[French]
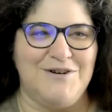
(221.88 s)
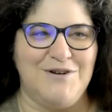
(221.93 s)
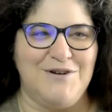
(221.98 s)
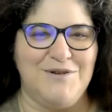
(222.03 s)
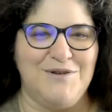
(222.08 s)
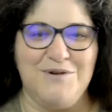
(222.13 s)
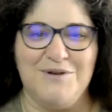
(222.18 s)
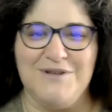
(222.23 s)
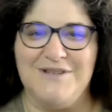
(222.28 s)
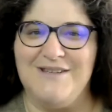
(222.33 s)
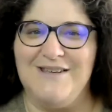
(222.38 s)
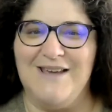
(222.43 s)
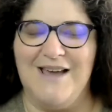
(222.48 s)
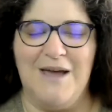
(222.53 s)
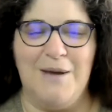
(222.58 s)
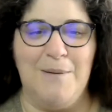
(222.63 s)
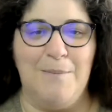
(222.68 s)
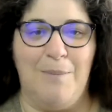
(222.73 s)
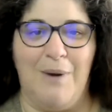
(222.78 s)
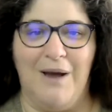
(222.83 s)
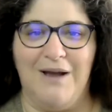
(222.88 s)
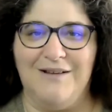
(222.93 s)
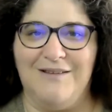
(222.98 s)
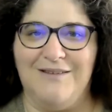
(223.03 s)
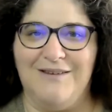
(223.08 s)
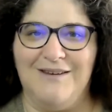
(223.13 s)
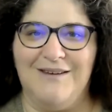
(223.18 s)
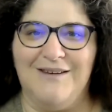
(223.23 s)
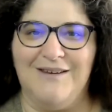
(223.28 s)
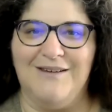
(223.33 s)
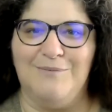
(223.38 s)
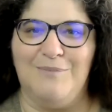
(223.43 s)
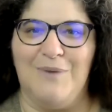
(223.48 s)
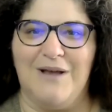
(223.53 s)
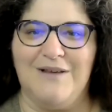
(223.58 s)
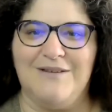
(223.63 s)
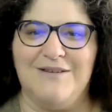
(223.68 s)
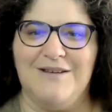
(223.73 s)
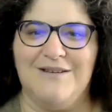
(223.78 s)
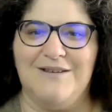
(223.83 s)
je suis aussi impactée
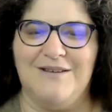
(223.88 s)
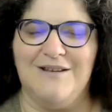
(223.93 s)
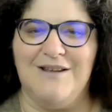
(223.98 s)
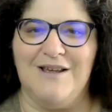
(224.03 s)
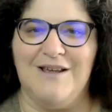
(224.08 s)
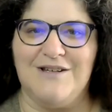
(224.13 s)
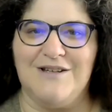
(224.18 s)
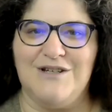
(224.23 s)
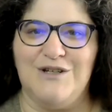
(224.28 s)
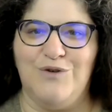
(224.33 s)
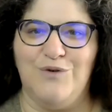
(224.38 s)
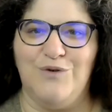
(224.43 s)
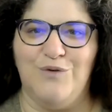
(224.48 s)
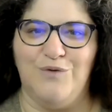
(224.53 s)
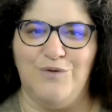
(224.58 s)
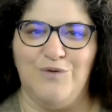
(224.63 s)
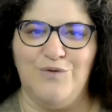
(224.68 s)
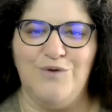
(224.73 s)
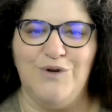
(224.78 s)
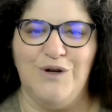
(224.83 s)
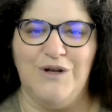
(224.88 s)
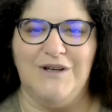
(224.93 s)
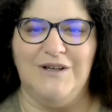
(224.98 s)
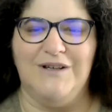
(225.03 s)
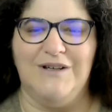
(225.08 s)
par ces énergies que vous,